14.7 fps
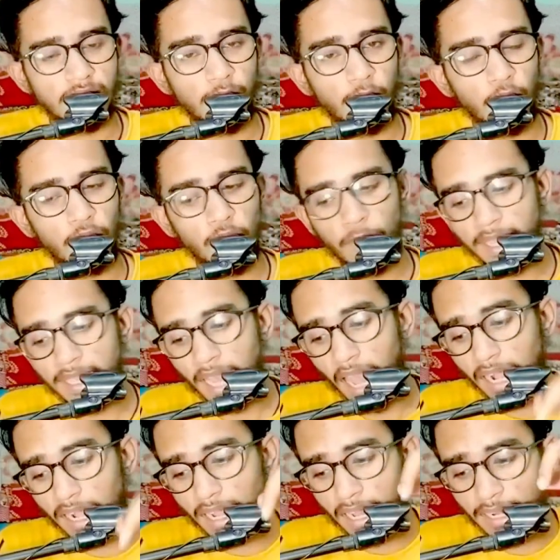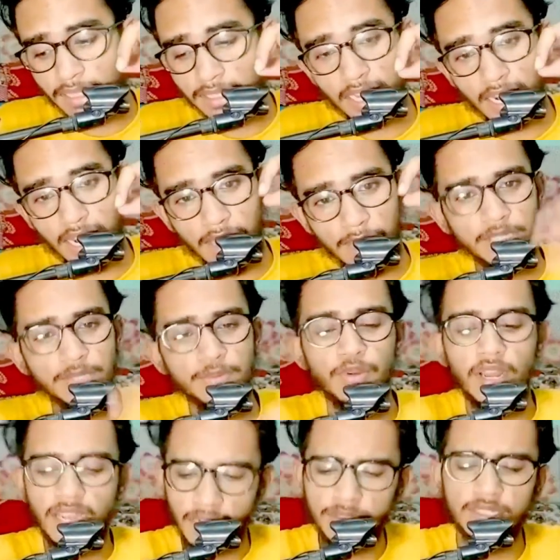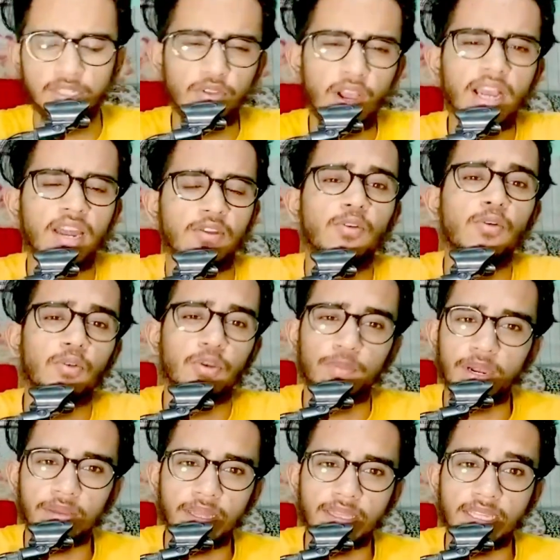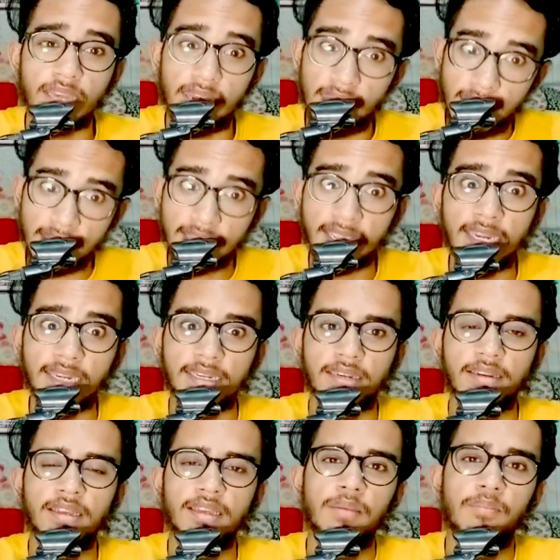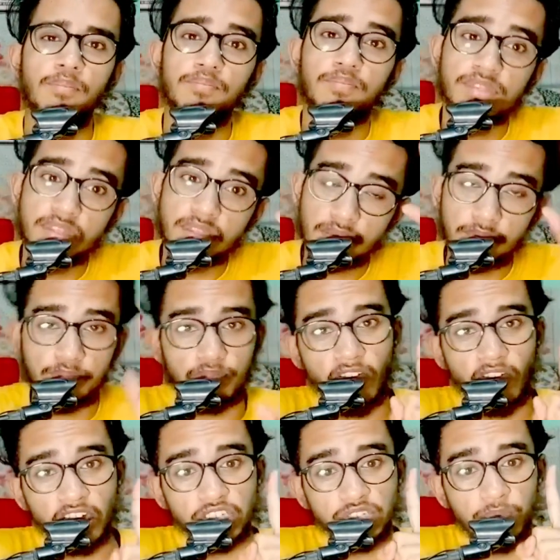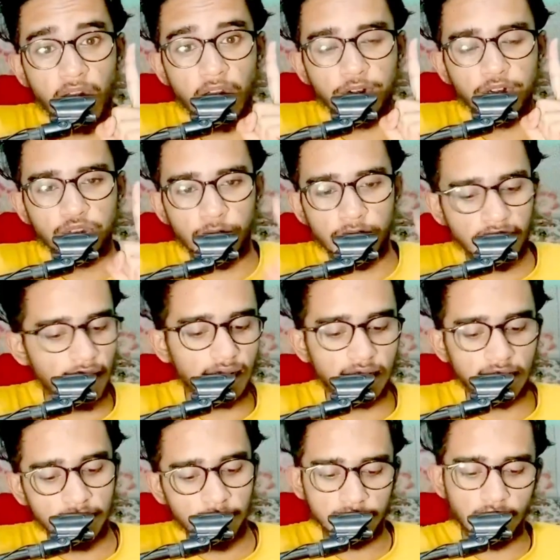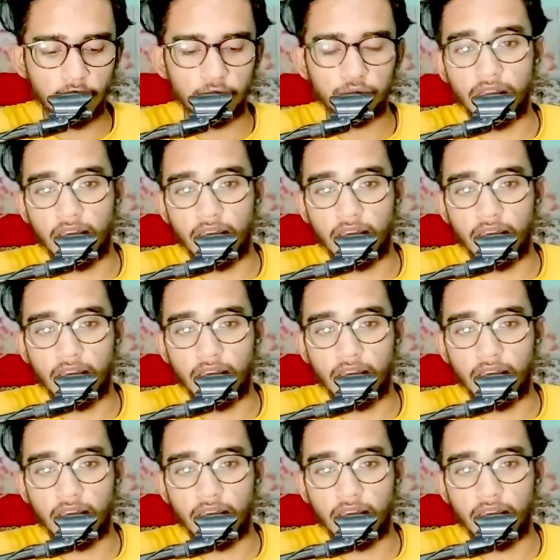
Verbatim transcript: इसलिए बोल रहा हूँ भाई अगर सिलेबस पूरा कर भी सकते हो हाँ, कर लो कोई बड़ी बात नहीं लेकिन फर्स्ट प्रायोरिटी तुम्हें क्या रखनी बता